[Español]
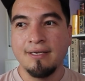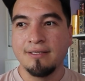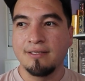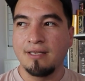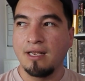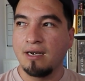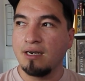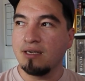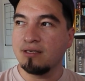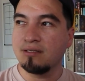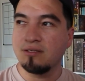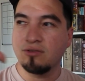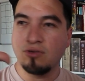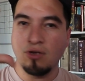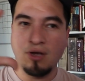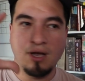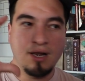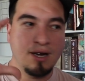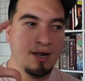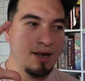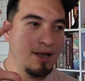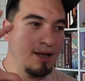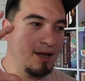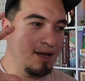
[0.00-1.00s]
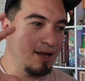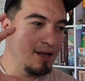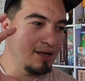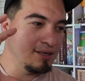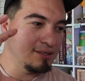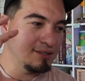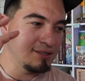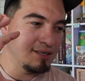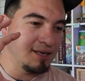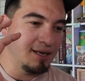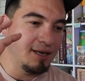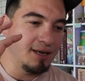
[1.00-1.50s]
tienes todas
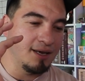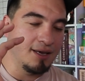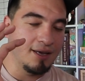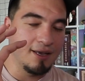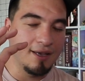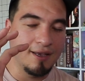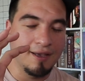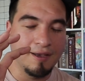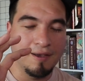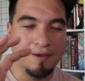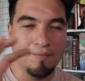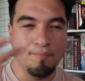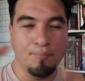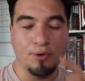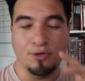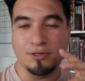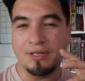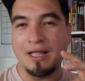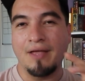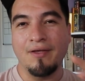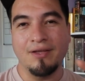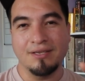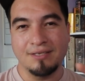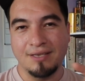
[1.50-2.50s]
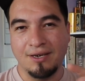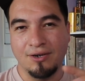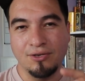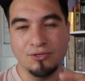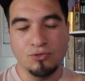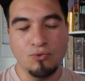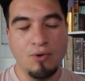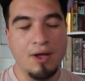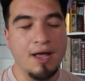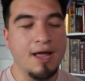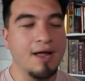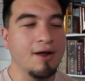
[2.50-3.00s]
las eh, portadas de los
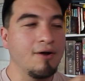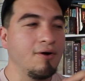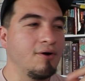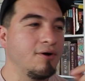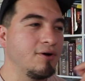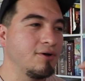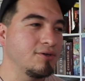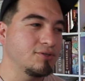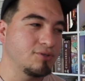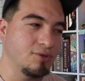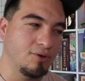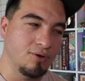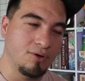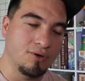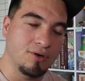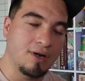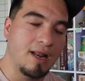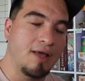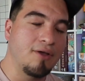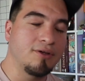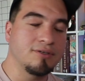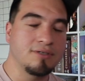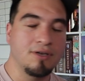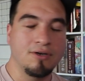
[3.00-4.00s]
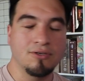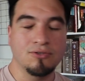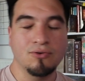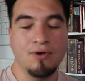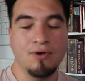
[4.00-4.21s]
juegos o los lados de los